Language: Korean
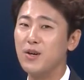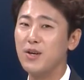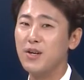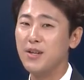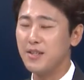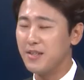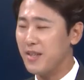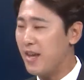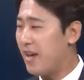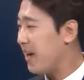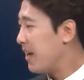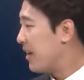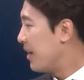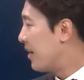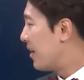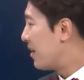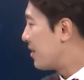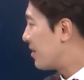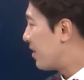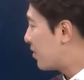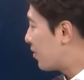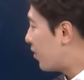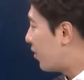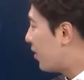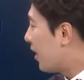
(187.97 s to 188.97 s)
네,
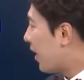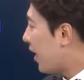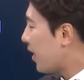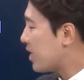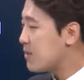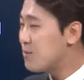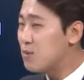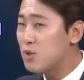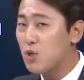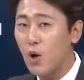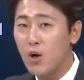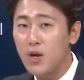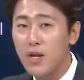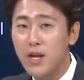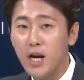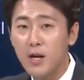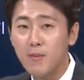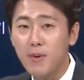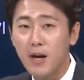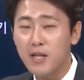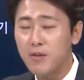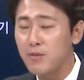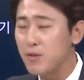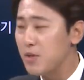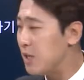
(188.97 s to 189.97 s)
그래서 핵심 전략을
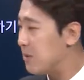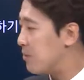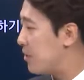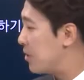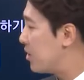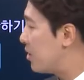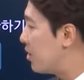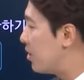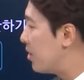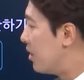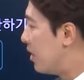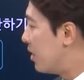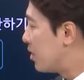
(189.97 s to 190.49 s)
말씀드리면요.